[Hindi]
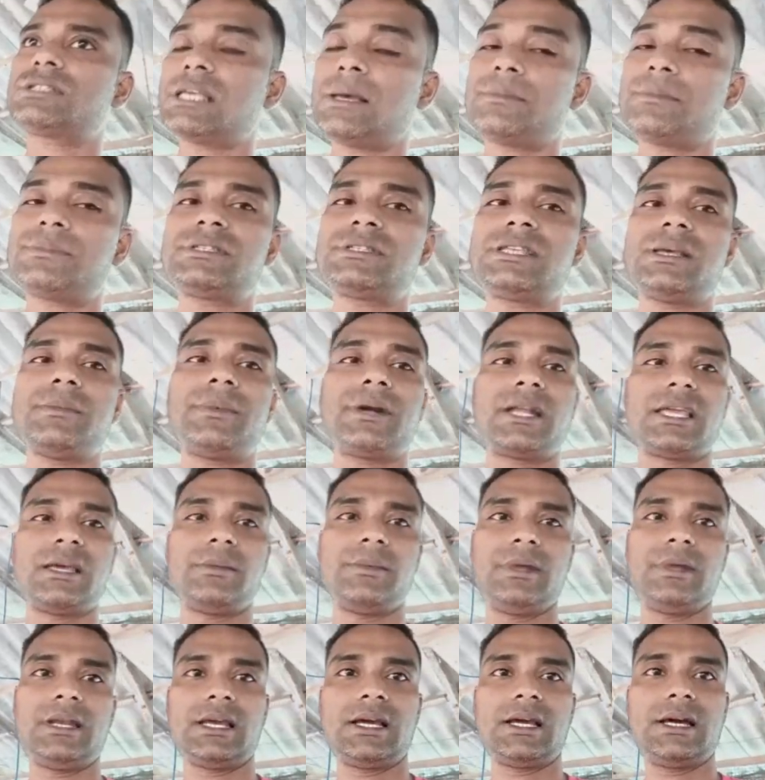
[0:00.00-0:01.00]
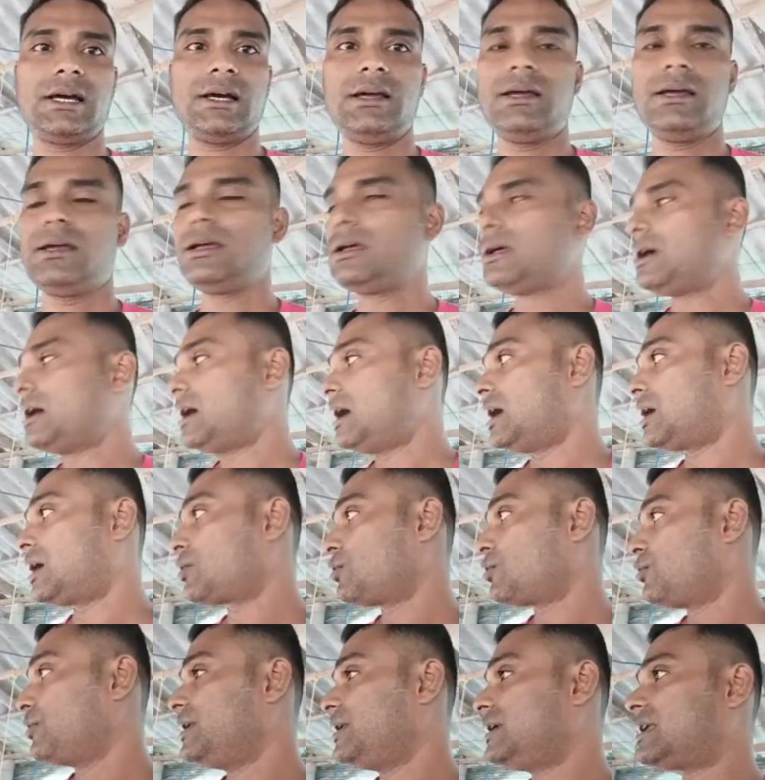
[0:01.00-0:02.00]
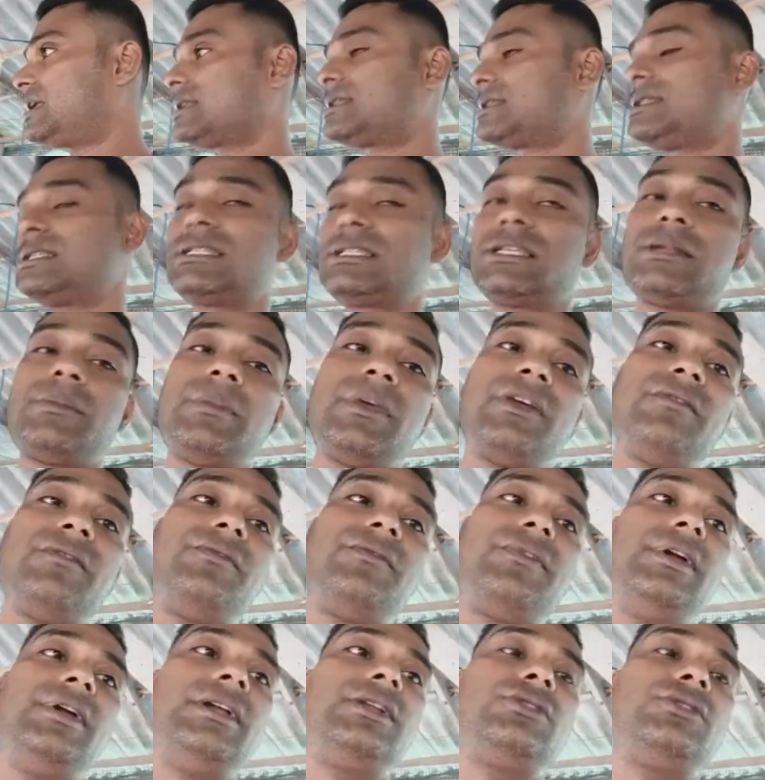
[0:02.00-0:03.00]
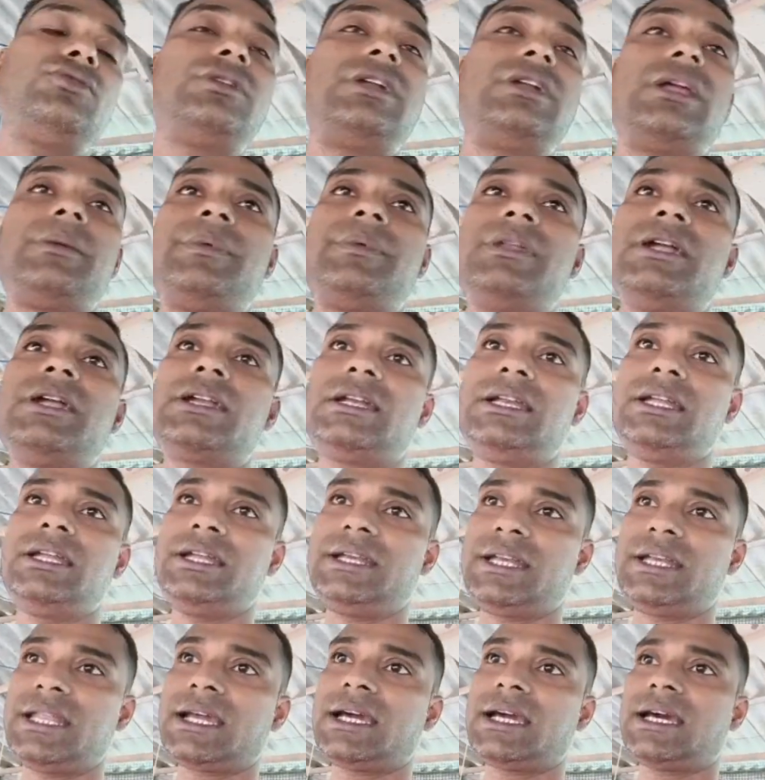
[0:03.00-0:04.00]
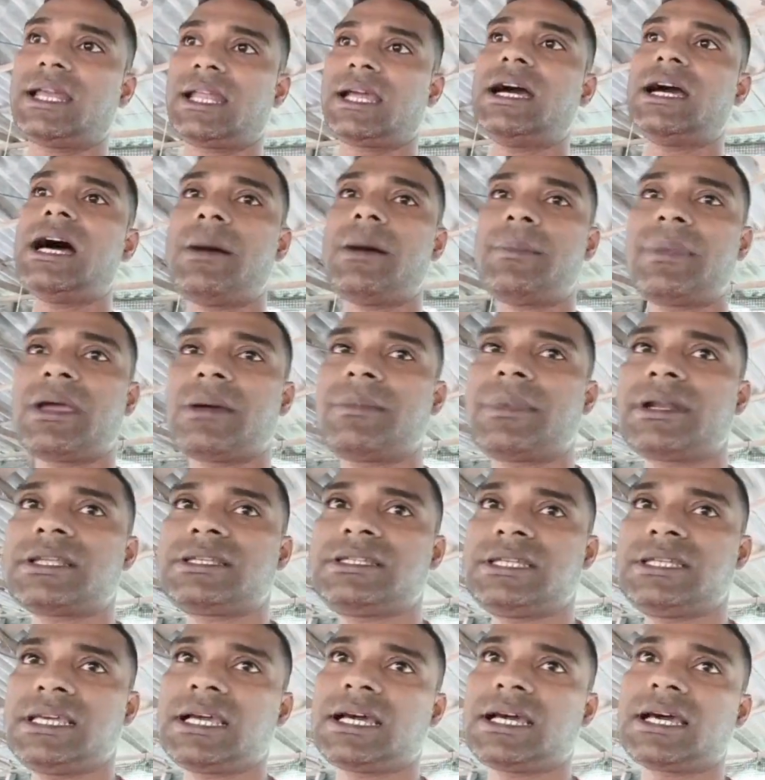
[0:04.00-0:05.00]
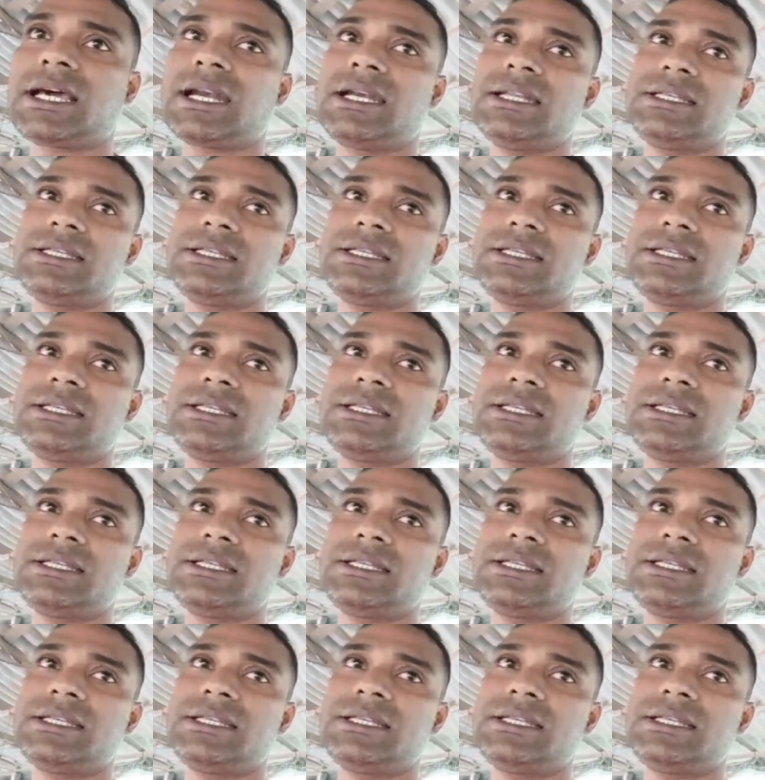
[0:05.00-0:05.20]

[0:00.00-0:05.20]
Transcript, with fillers: सबसे बढ़िया मिलेगा और विंटर सीजन में फीड तो डेफिनेटली इंटेक करेगा आप एक बार चेक कर